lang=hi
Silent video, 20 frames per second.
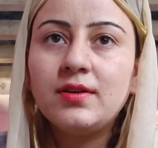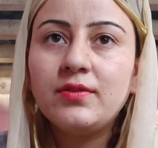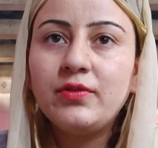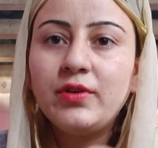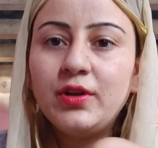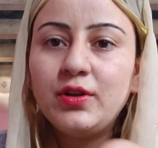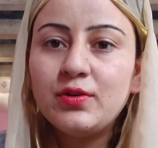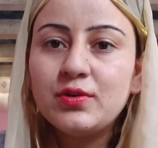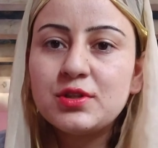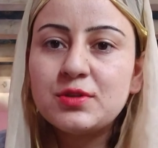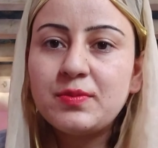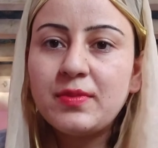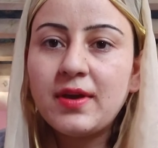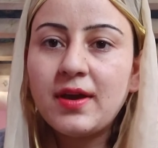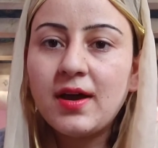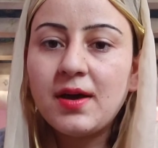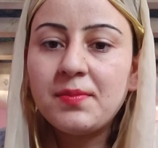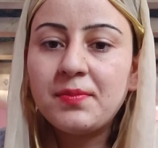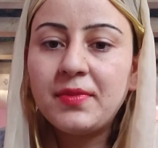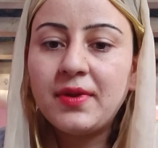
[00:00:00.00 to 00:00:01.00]
वीडियोज़ uh, में
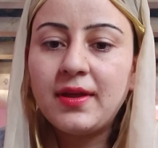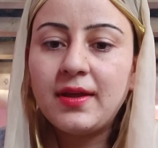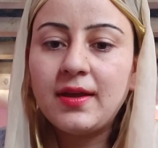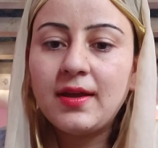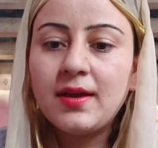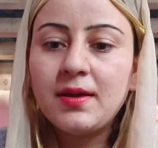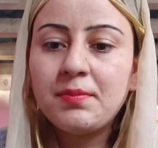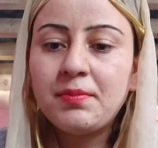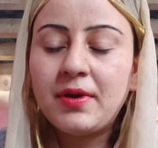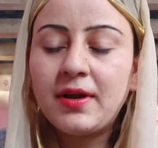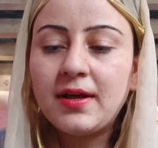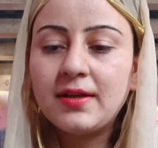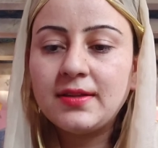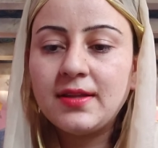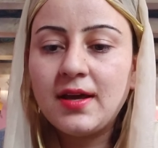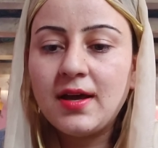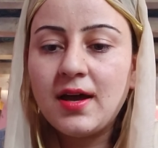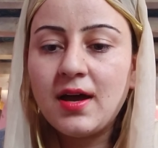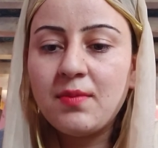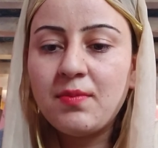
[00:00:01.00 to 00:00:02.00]
हमने पढ़ा
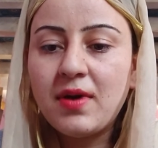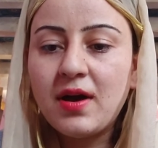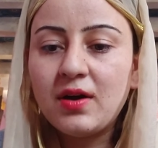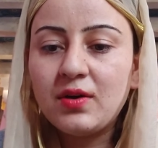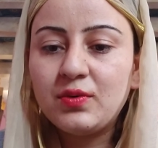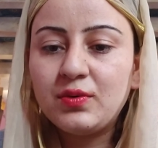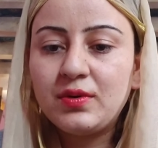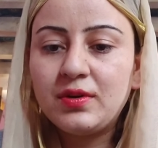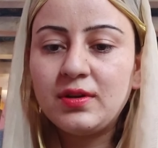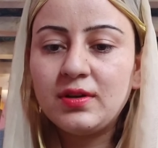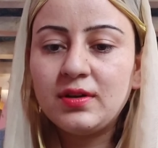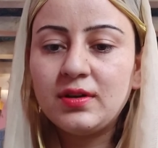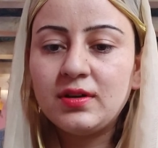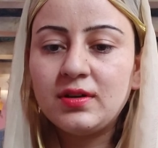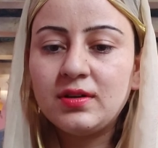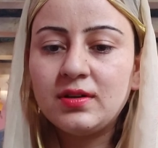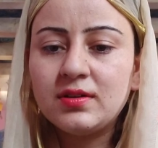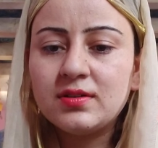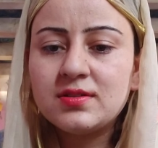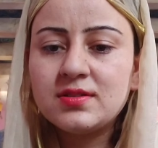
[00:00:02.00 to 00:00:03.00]
था अबाउट
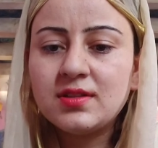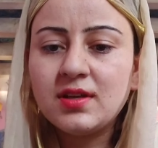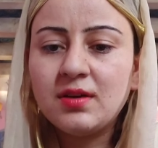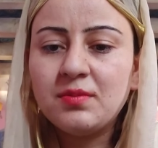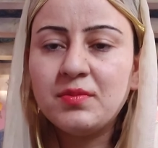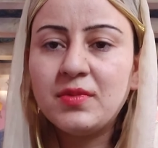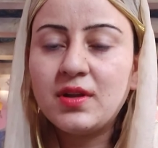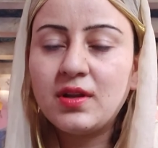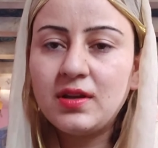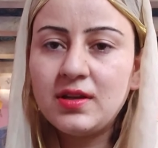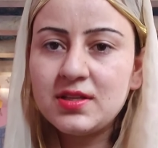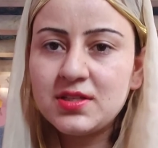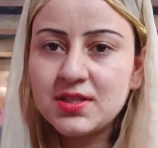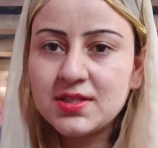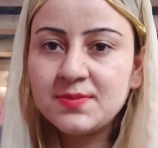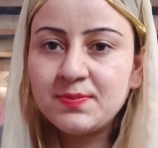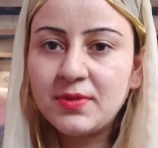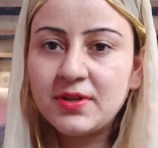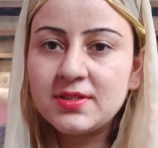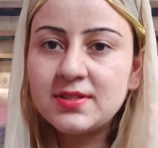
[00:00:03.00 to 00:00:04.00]
सम
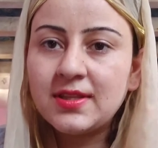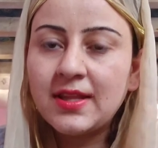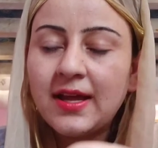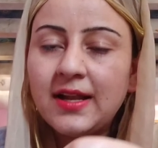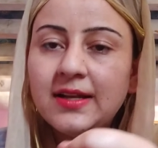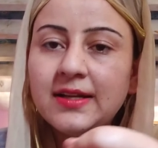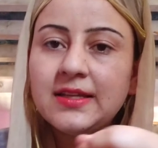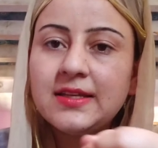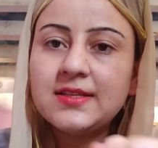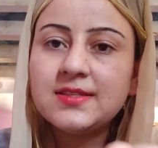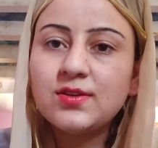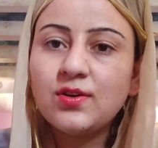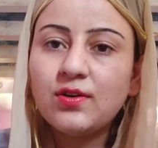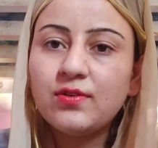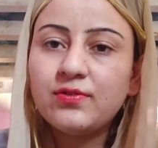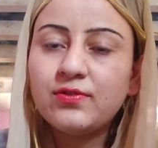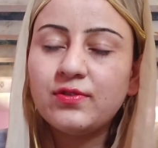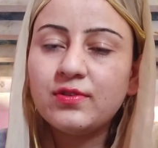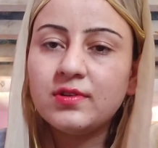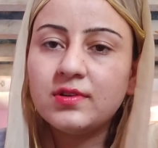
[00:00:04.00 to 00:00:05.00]
रिलीजियस पर्सनैलिटीज़
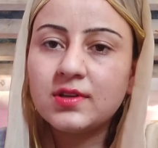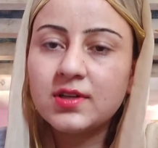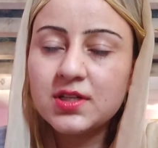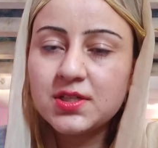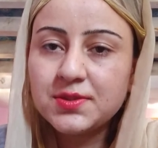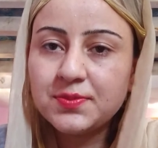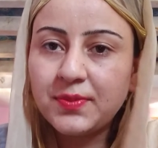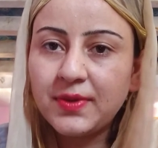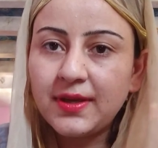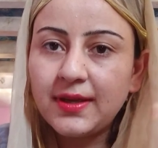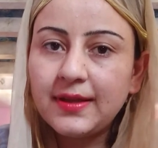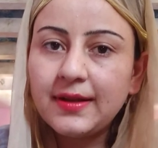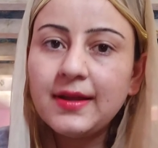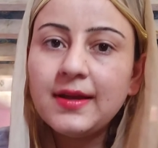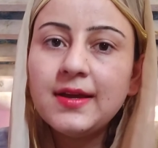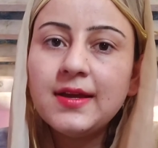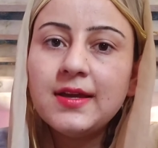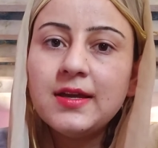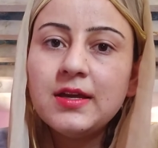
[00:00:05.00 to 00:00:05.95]
ऑफ कश्मीर